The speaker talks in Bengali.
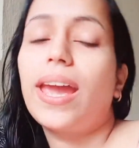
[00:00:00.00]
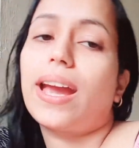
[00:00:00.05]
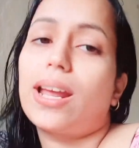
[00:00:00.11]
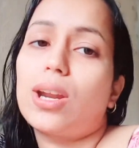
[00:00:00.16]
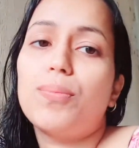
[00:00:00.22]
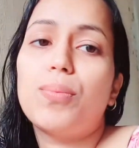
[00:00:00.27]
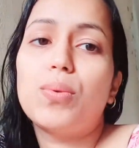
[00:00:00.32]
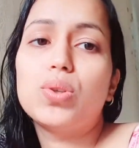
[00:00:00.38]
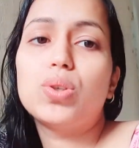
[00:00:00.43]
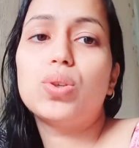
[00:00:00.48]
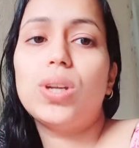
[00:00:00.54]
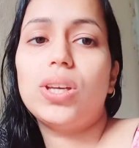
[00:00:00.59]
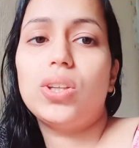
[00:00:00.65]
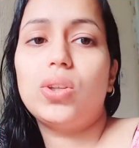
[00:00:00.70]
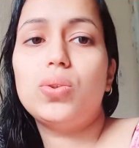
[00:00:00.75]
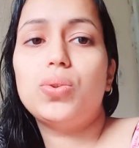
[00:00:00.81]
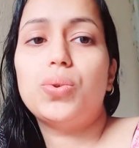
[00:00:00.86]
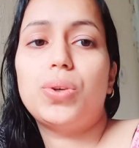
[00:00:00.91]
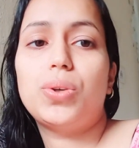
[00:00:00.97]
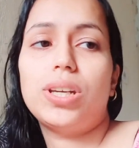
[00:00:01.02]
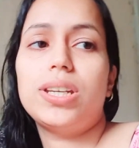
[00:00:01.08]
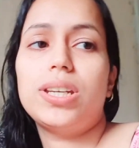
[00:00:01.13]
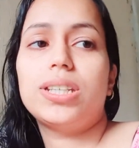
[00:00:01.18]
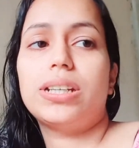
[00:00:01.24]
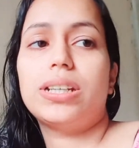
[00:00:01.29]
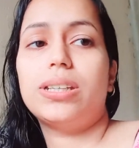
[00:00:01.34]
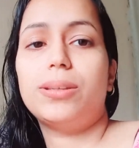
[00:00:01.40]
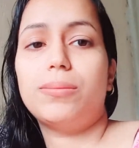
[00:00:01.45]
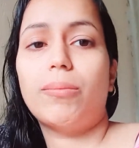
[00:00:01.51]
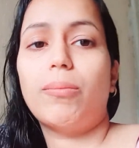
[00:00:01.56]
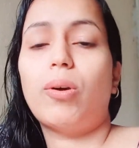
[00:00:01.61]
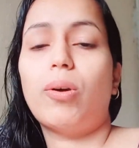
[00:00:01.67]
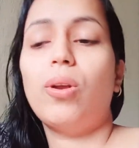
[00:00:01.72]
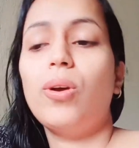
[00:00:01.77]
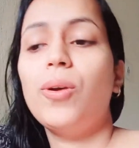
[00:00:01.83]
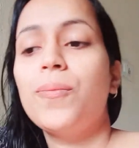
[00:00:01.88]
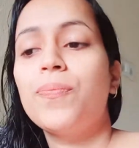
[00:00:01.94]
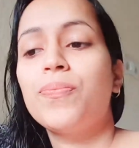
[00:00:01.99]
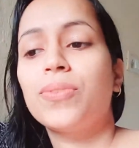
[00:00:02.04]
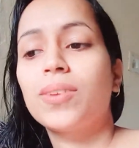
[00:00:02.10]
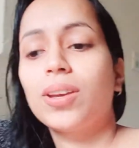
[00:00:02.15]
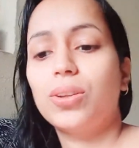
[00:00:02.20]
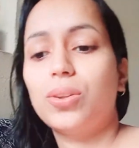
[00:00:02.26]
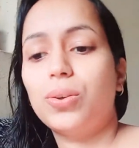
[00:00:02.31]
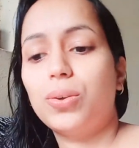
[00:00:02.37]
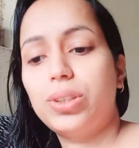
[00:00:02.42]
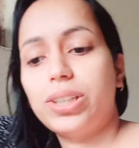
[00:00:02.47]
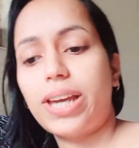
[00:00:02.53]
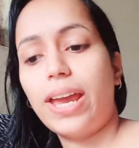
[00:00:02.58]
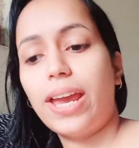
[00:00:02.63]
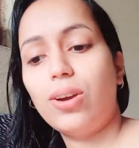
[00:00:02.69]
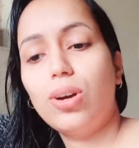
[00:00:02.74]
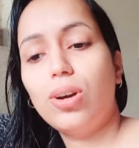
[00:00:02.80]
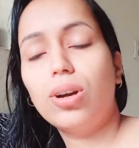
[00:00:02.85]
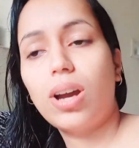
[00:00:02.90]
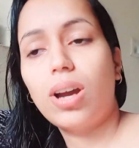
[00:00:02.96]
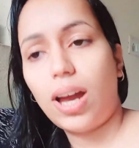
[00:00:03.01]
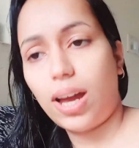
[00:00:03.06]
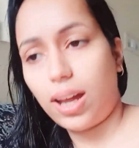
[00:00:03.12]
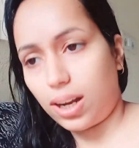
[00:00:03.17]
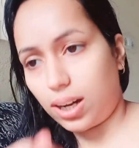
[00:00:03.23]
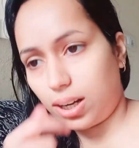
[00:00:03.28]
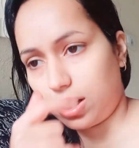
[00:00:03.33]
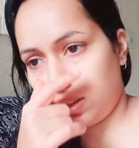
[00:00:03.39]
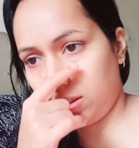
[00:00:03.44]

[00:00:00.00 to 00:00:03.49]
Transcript: এখানে পুজো নেই তো ছুটি কিসের দিবে বলো তো যাই হোক আর